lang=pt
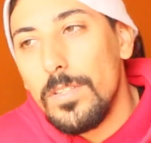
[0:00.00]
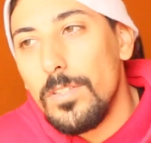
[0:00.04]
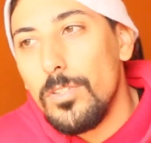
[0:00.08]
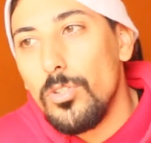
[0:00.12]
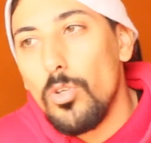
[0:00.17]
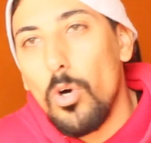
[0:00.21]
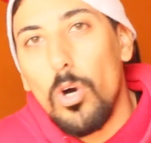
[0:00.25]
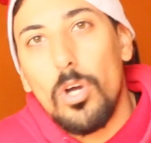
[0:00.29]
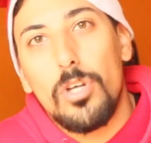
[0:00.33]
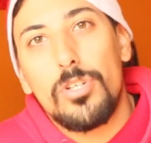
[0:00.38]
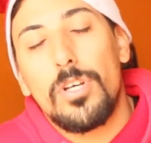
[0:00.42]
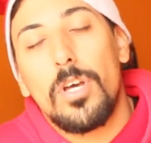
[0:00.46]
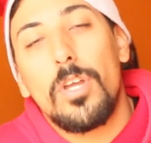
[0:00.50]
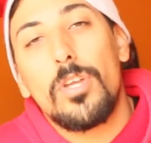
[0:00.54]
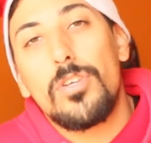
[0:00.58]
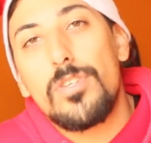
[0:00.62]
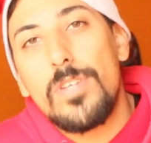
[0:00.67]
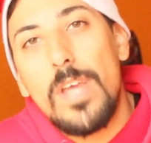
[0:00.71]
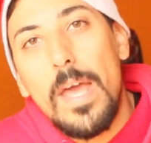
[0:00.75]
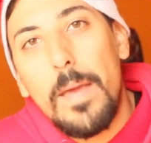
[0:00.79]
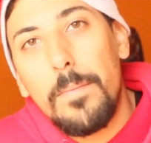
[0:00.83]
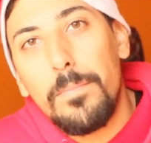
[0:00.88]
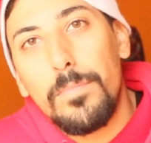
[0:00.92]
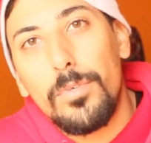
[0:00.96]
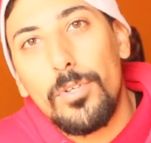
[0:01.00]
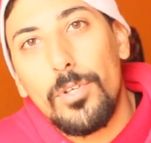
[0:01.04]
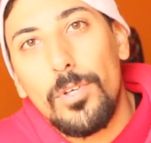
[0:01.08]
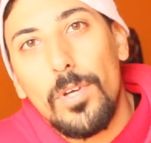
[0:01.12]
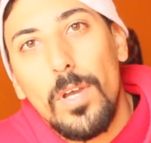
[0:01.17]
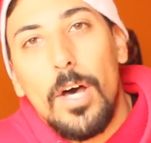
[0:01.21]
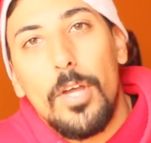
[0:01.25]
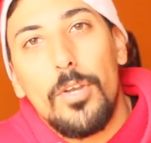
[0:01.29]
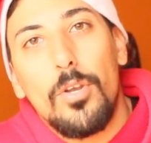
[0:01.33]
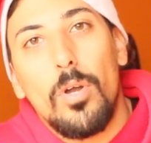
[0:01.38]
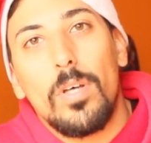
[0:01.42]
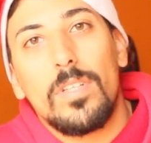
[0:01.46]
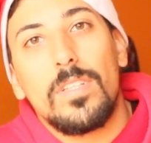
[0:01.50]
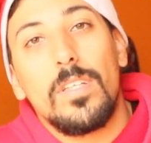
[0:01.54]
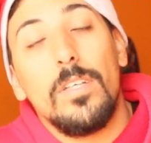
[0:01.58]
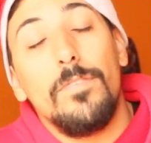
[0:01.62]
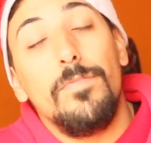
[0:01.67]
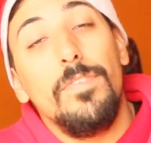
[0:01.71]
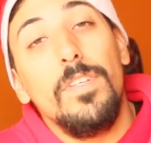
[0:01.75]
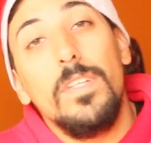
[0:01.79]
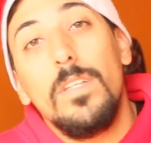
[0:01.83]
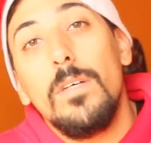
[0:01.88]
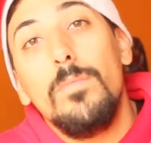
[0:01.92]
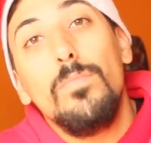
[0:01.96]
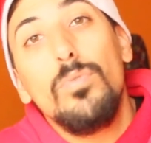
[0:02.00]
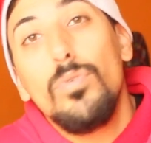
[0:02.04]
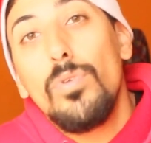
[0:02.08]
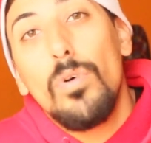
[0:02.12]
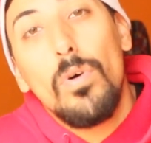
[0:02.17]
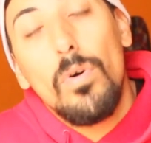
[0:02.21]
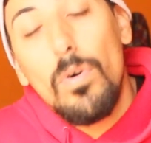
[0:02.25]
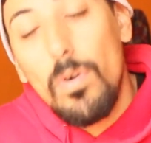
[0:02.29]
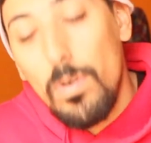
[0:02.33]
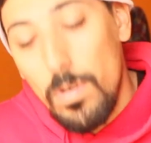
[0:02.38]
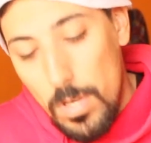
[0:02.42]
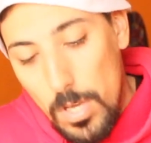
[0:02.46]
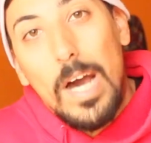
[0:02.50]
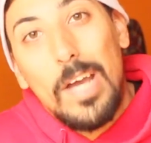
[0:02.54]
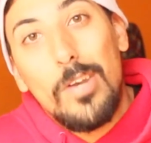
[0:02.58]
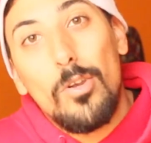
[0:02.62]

Nós crescemos, a nossa vida mudou,